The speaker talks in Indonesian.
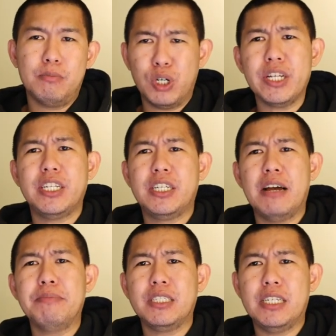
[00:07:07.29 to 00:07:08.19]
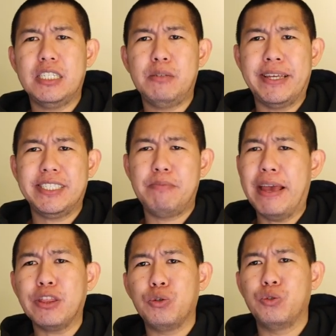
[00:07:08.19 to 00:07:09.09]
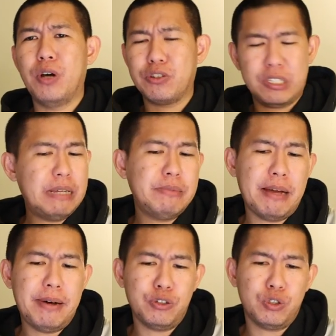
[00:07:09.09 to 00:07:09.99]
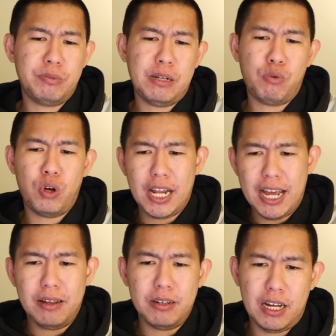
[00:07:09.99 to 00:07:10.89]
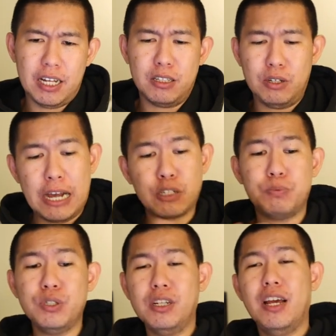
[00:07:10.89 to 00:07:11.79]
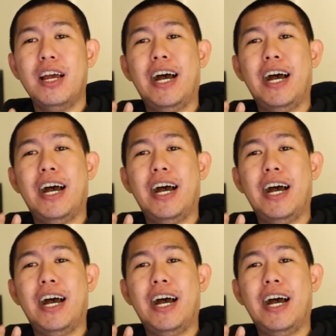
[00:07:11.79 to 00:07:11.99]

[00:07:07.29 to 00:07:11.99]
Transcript: LeBron lagi juga masih cimezi metu tuh harusnya dia bisa banget minta bola atau harus pun